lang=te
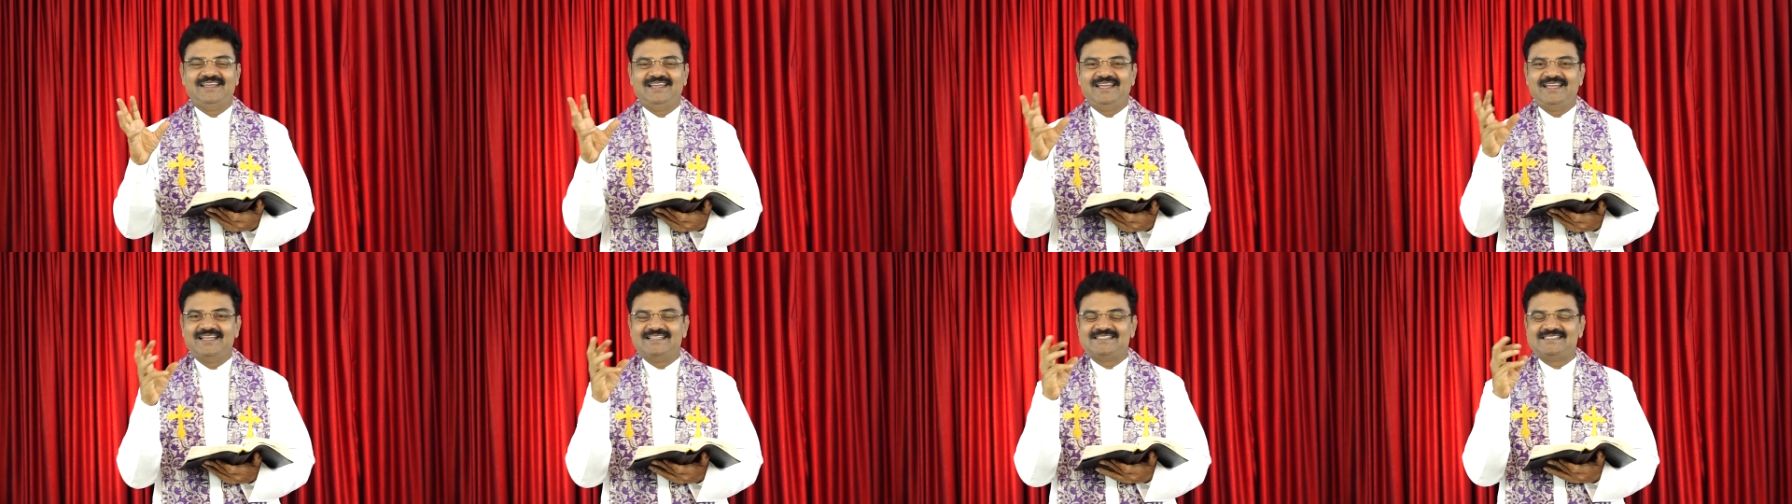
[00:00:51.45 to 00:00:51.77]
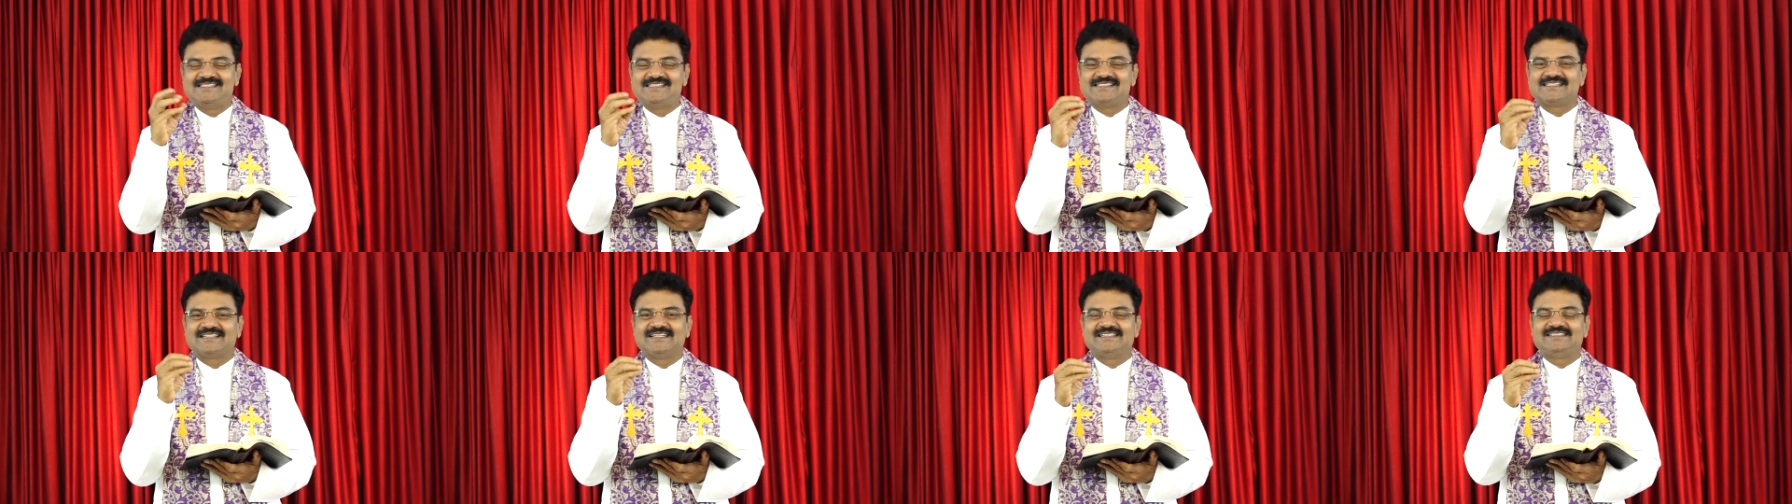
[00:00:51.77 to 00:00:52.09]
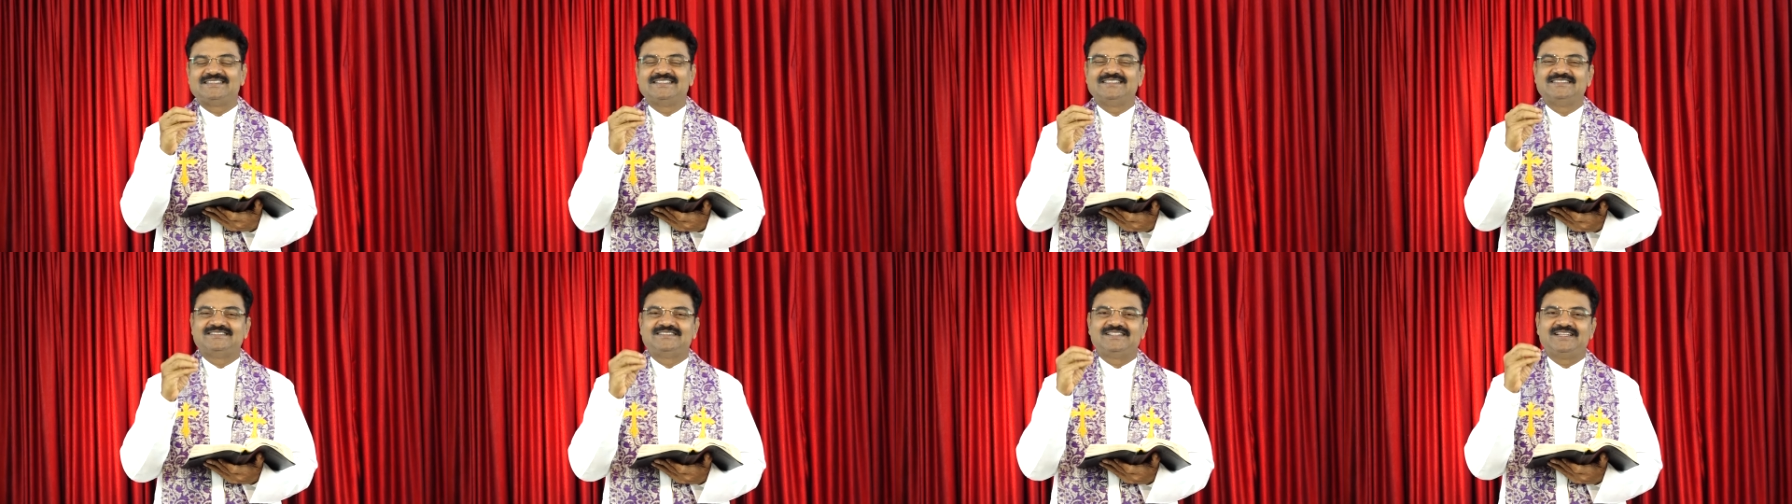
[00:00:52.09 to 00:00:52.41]
ఏ
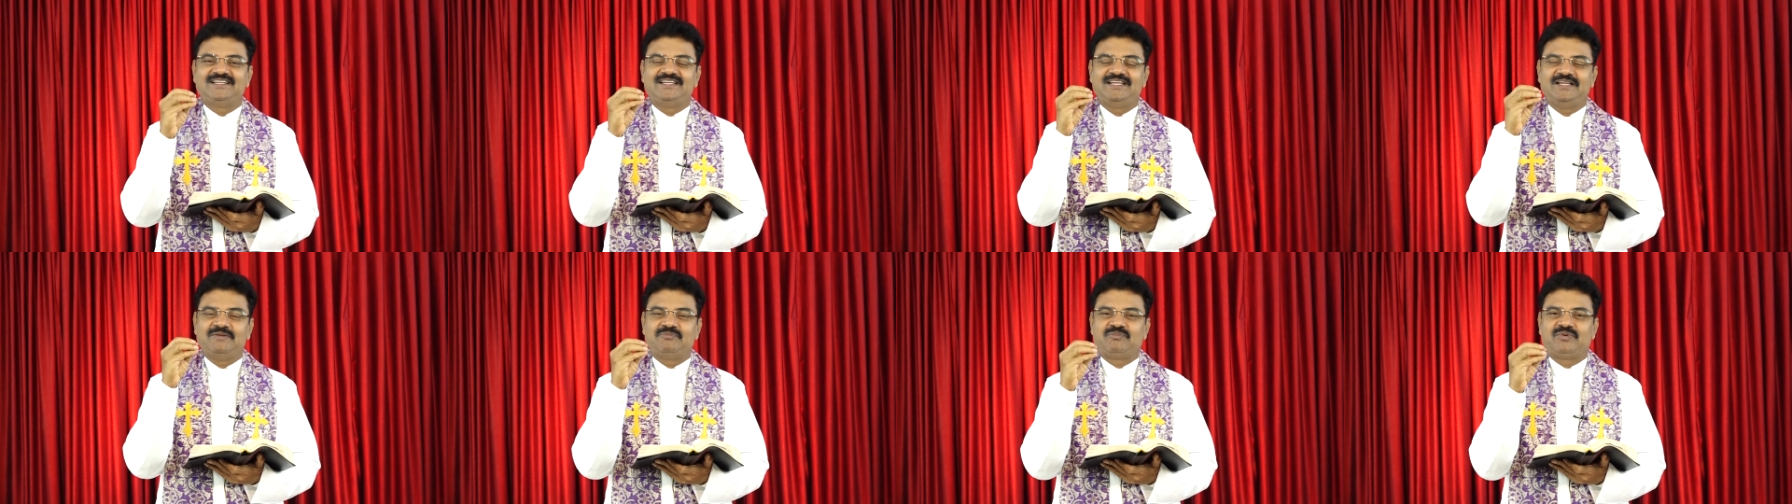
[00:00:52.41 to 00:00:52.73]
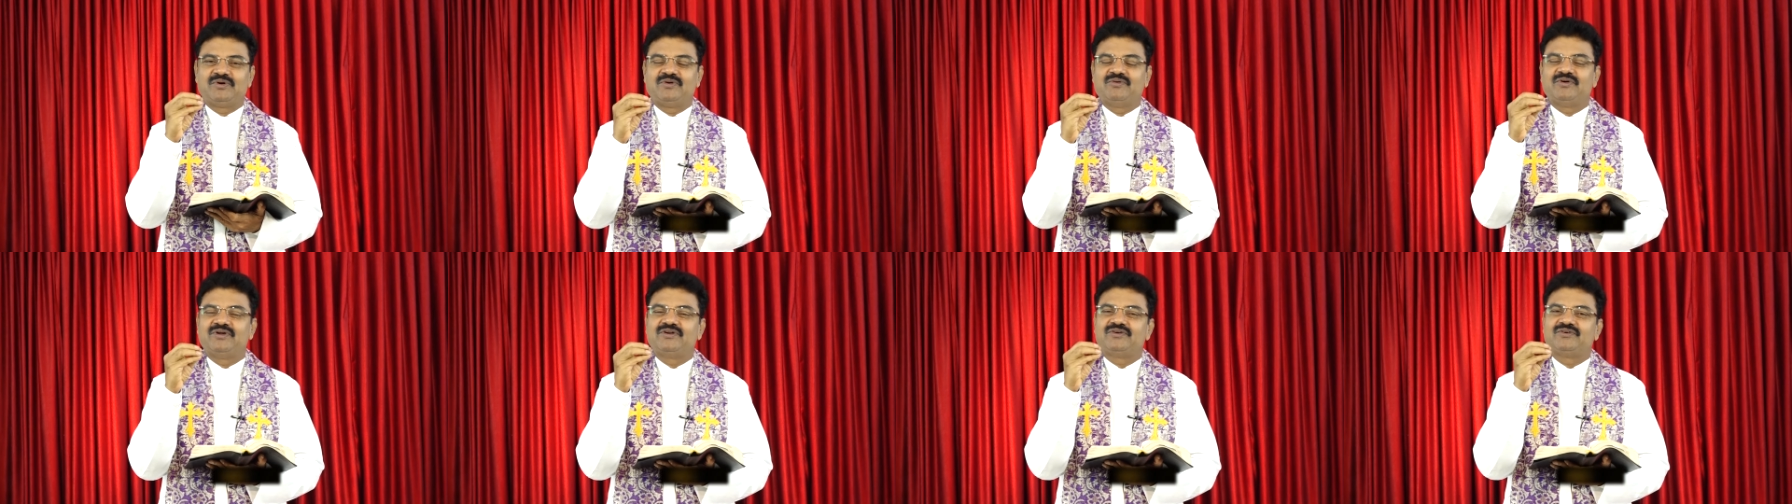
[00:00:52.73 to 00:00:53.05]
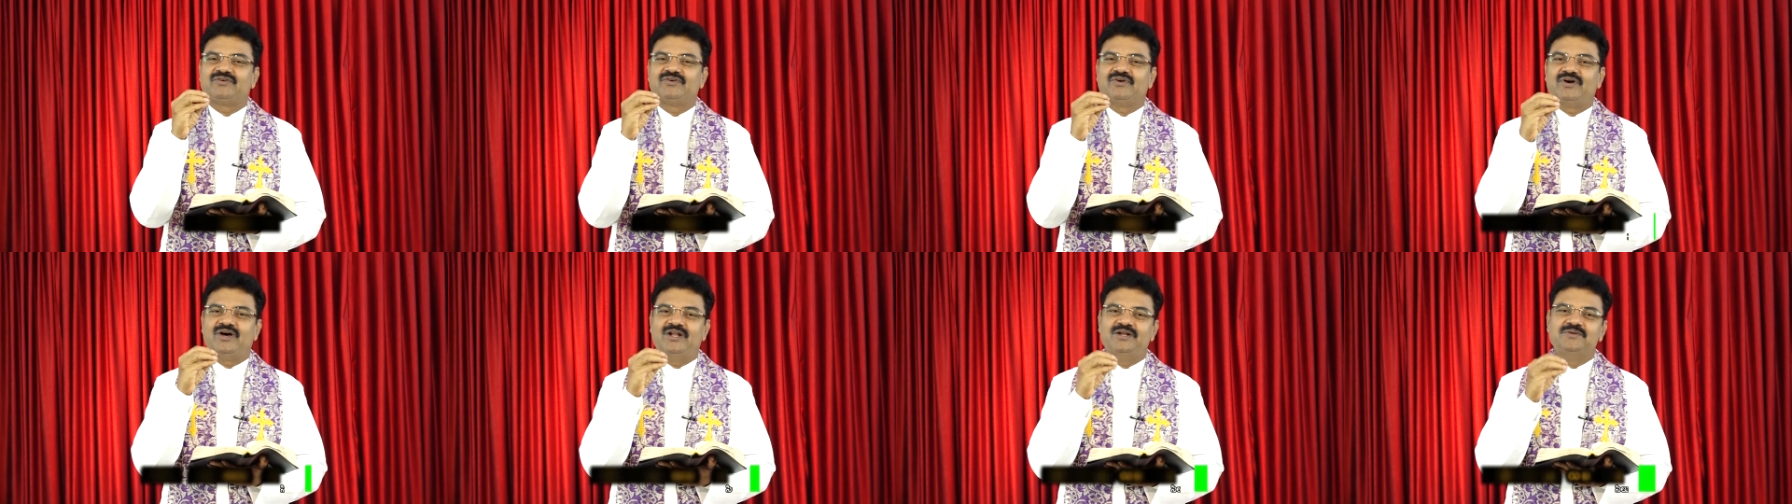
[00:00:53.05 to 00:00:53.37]
చీకటి అయితే ఇప్పటి
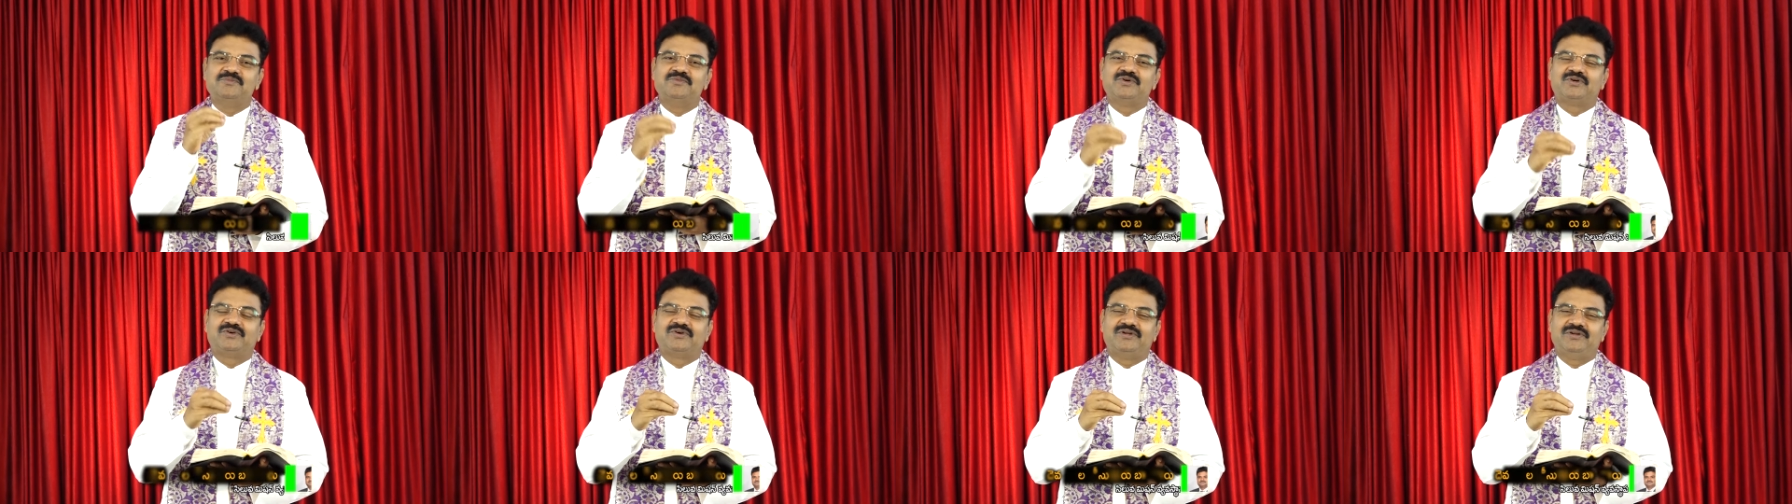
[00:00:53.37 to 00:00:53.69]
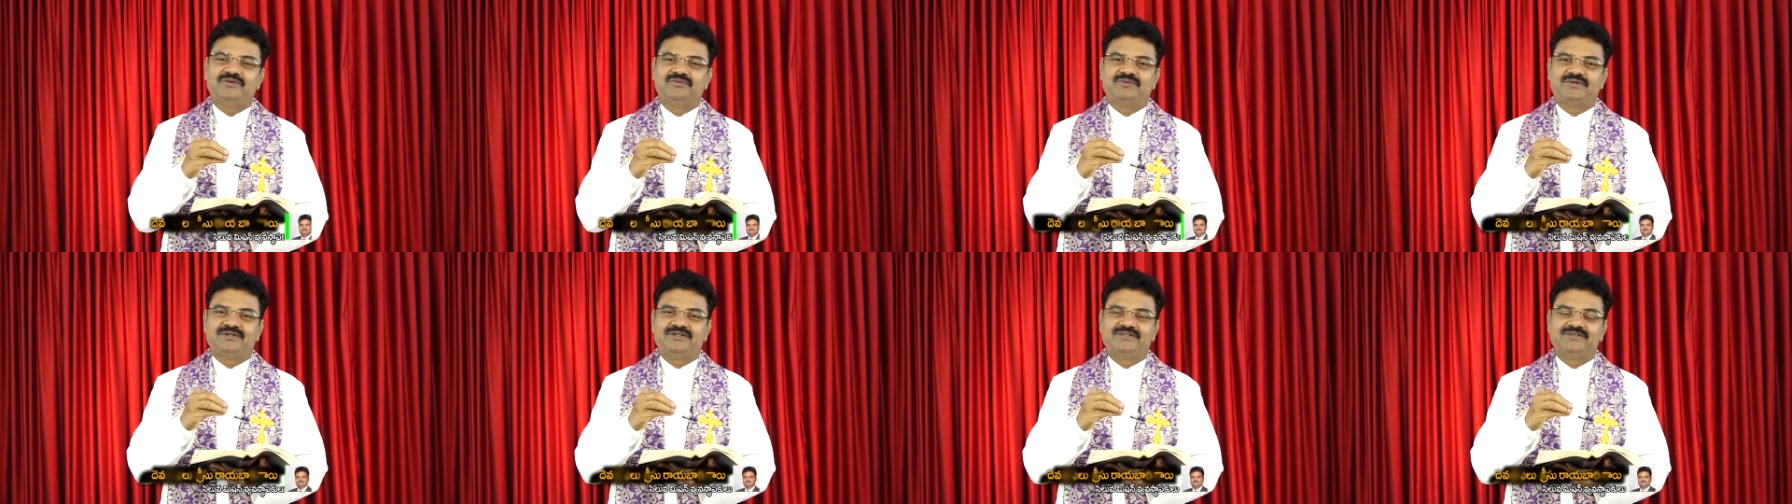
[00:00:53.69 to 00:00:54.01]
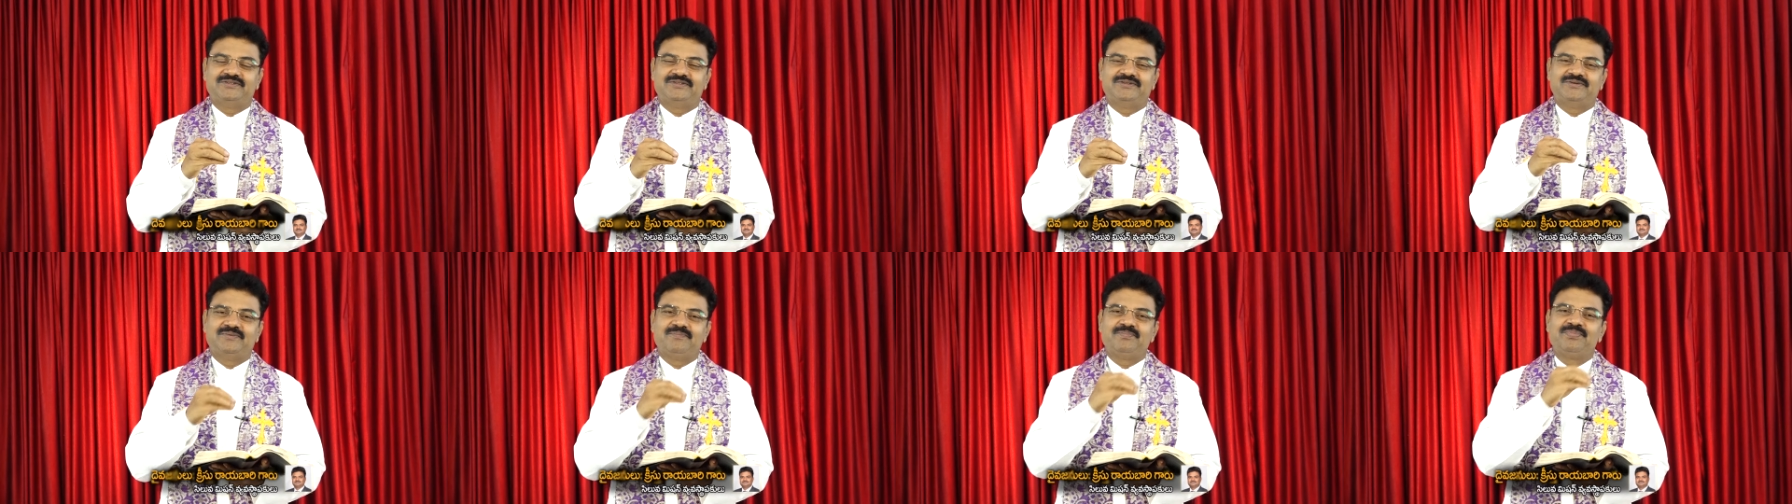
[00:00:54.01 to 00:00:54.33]
వరకు అలుముకొని
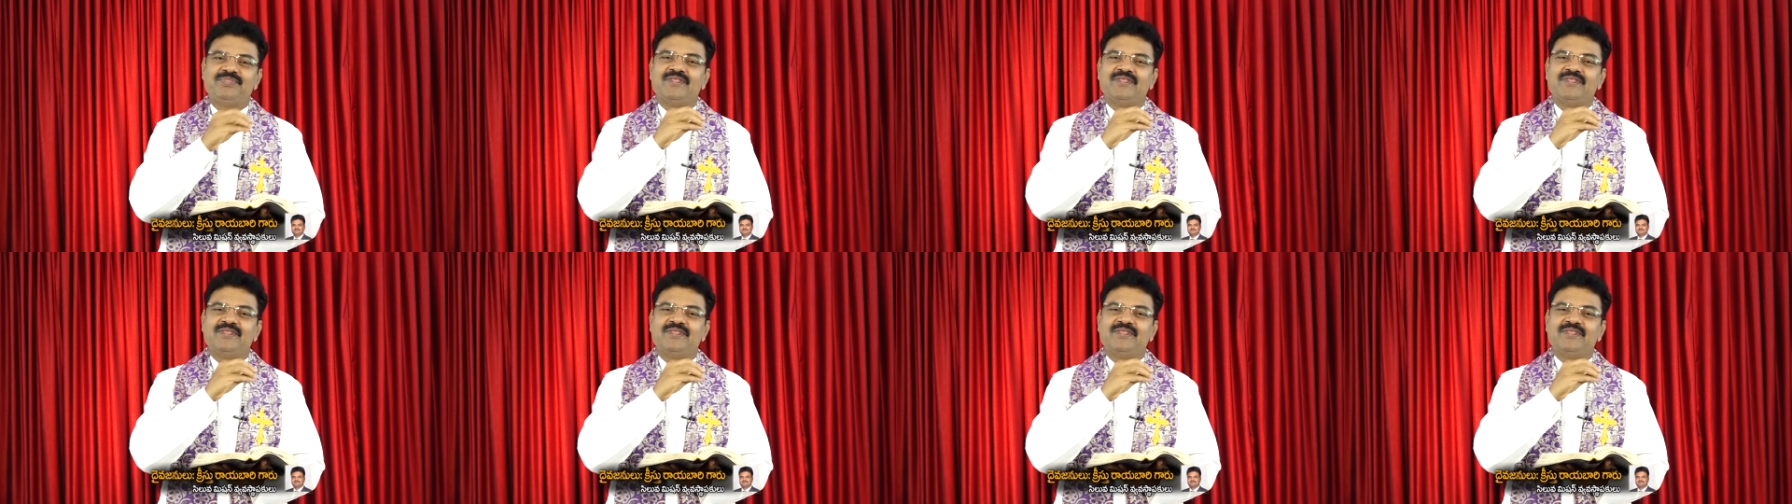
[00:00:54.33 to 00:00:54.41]
ఉన్నదో